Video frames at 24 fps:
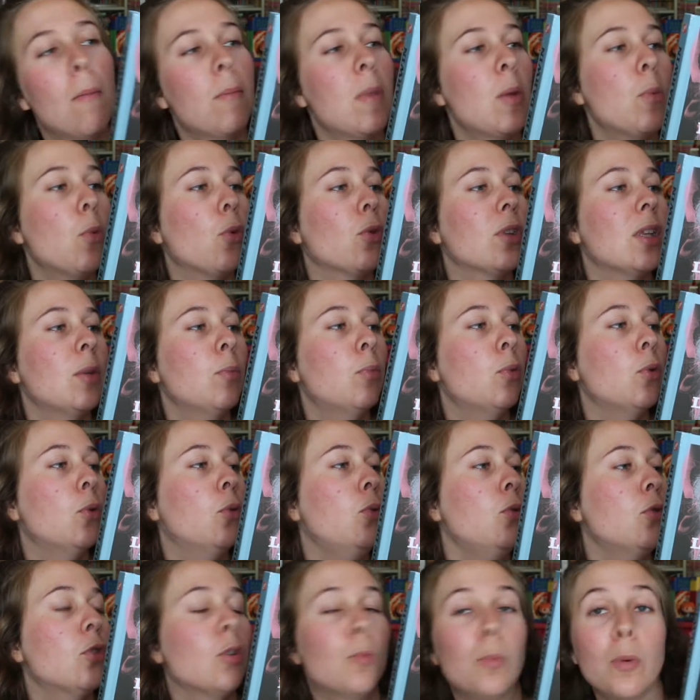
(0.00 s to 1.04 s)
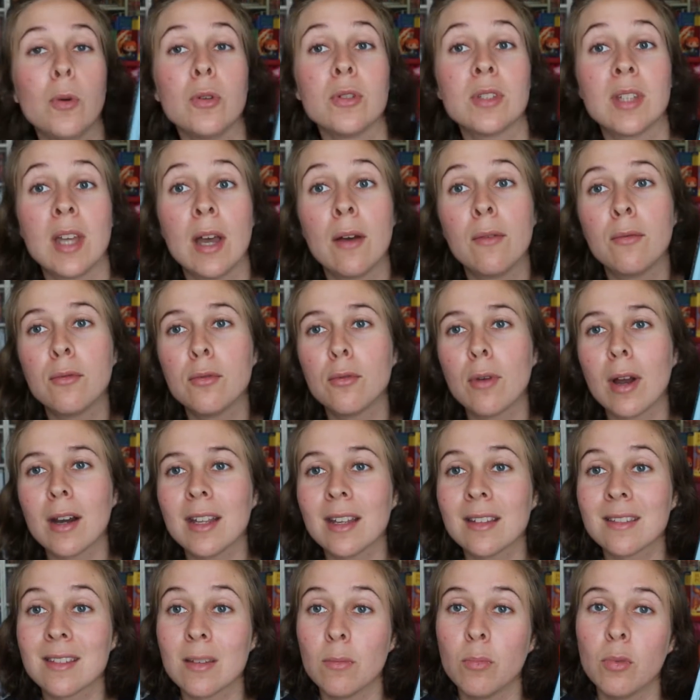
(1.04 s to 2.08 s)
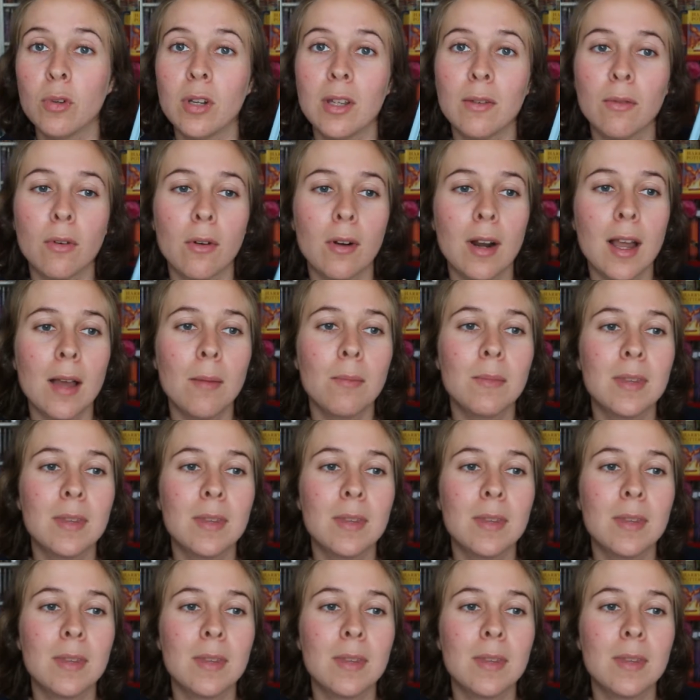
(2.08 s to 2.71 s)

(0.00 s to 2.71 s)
Mais bon, on est beaucoup, je pense, à vouloir lire ces beaux livres-là,